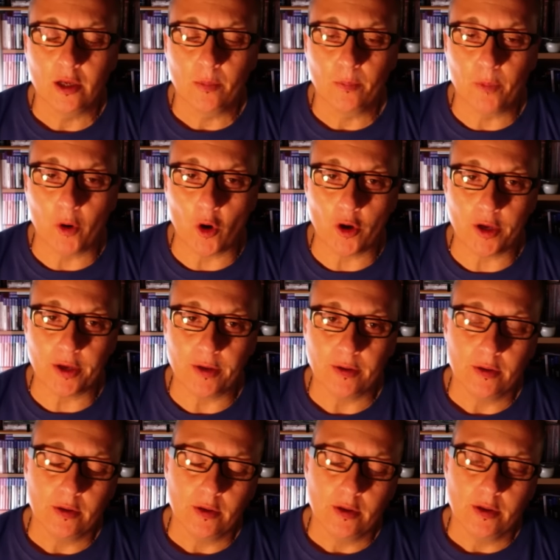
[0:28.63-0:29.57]
Poi
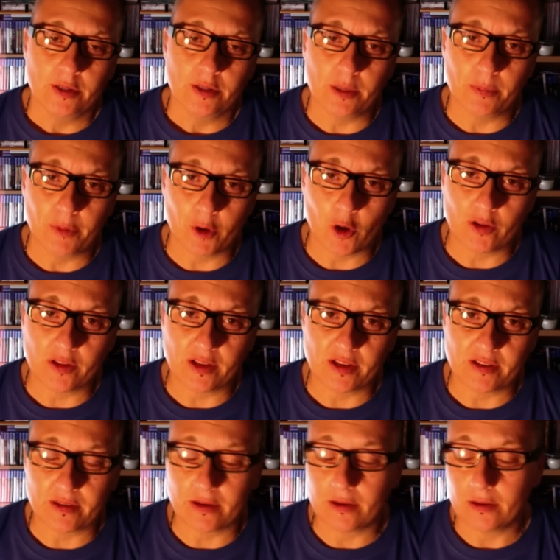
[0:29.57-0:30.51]
The
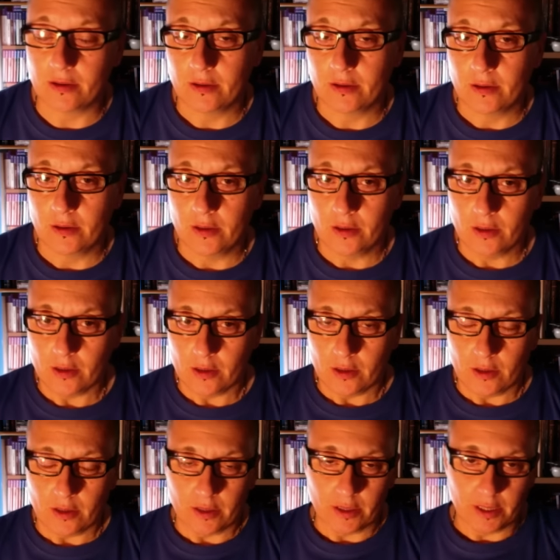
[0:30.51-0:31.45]
Brothers
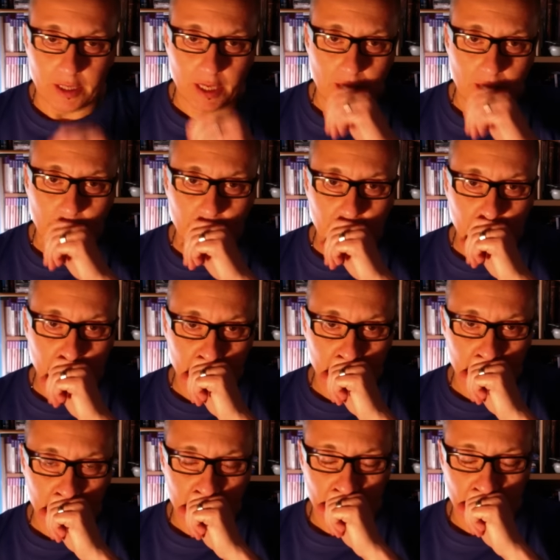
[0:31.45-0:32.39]

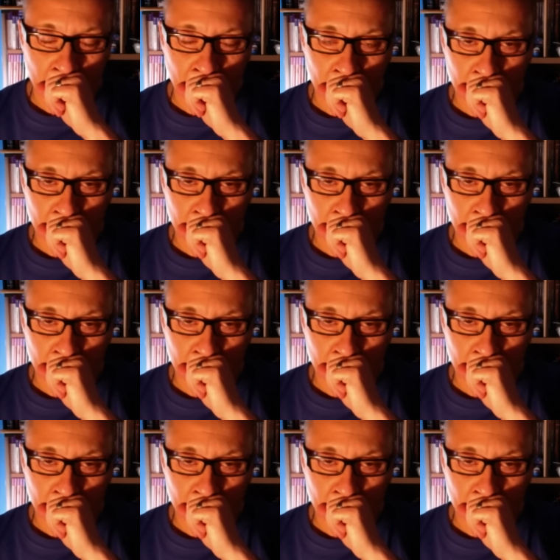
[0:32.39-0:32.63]
Gamer